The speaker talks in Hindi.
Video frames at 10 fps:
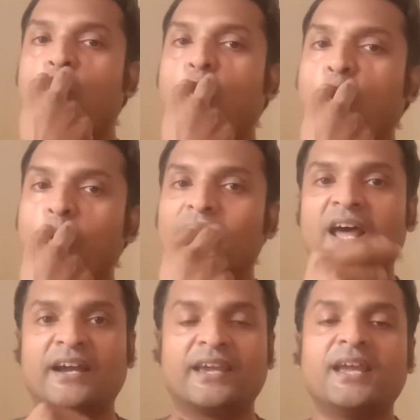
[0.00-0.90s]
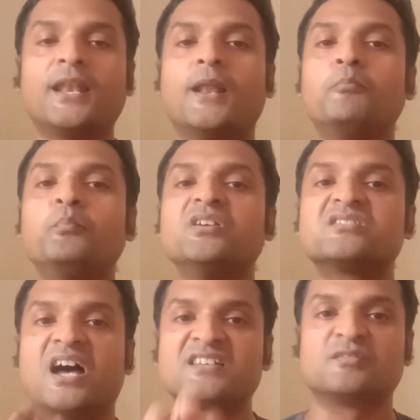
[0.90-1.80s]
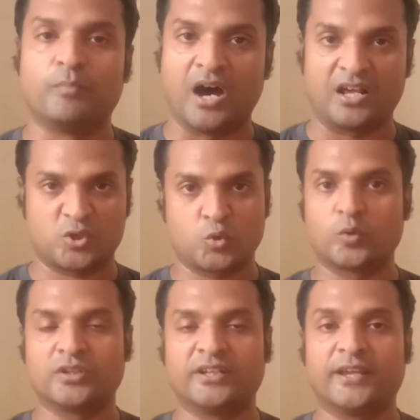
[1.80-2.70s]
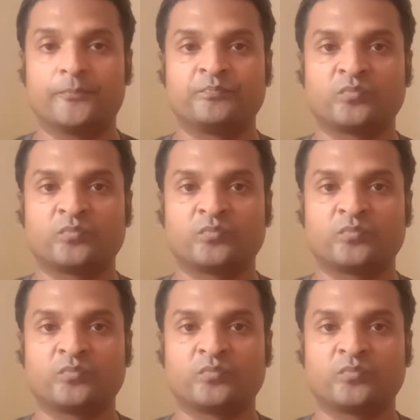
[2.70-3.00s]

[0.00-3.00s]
ओ बना के लंबी सांस बाहर छोड़नी है